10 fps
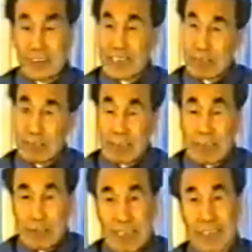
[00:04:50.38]
在骨头
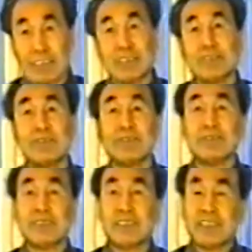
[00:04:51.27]
里边，
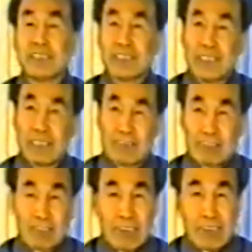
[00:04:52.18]
这个
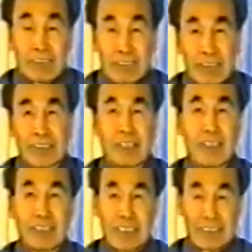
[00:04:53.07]
骨头运动，
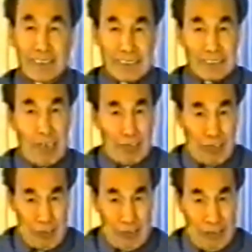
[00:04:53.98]
而且造
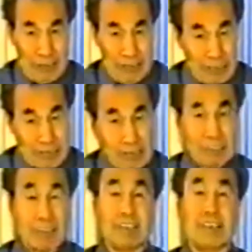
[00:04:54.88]
血的这个骨
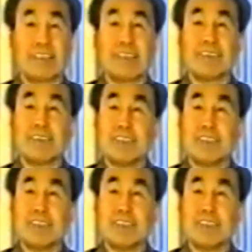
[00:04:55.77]
髓的话呢。